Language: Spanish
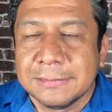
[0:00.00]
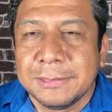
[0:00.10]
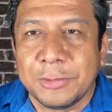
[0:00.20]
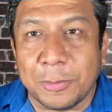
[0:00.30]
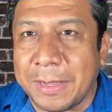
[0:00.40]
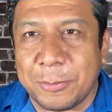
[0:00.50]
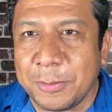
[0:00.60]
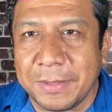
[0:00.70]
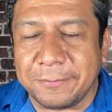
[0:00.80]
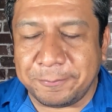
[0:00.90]
No va a
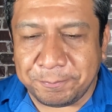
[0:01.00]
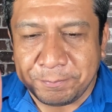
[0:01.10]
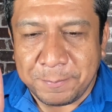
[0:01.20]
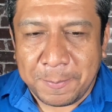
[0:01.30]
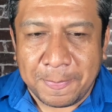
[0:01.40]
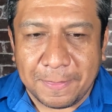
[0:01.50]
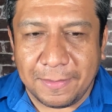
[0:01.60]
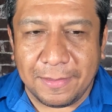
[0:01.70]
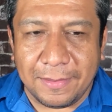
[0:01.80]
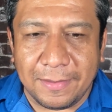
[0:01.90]
volver.
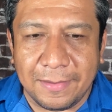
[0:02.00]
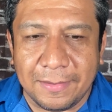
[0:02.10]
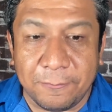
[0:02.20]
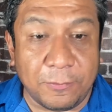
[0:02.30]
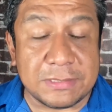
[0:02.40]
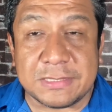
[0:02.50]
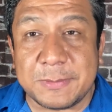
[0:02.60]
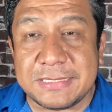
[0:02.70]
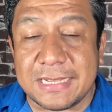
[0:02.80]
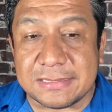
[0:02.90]
Eh, fuerzas
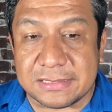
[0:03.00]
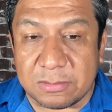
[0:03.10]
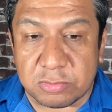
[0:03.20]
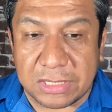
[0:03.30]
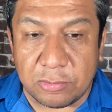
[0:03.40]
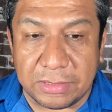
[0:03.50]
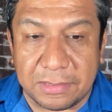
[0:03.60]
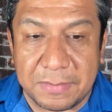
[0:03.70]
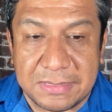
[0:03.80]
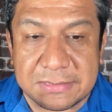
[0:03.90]
básicas, están buscando a alguien
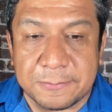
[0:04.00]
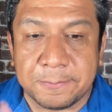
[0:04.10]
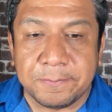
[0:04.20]
más.